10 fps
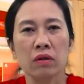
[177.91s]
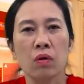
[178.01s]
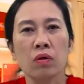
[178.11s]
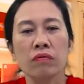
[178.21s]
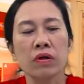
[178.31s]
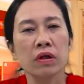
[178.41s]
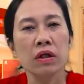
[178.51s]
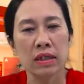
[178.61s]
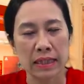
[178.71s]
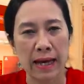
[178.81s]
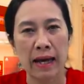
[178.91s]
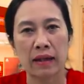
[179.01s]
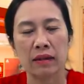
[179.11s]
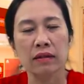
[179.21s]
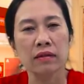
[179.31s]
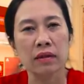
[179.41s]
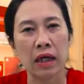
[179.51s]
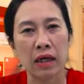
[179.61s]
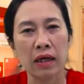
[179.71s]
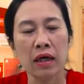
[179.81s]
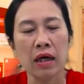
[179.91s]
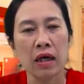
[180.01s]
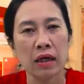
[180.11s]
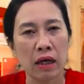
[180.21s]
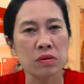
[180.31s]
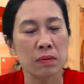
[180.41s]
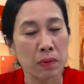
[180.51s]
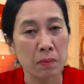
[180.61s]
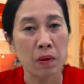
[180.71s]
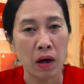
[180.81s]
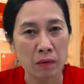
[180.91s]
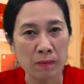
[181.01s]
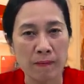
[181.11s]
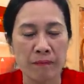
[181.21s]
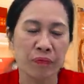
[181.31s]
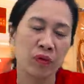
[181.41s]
đối với người già từ cái hồng sâm ngâm mật ong.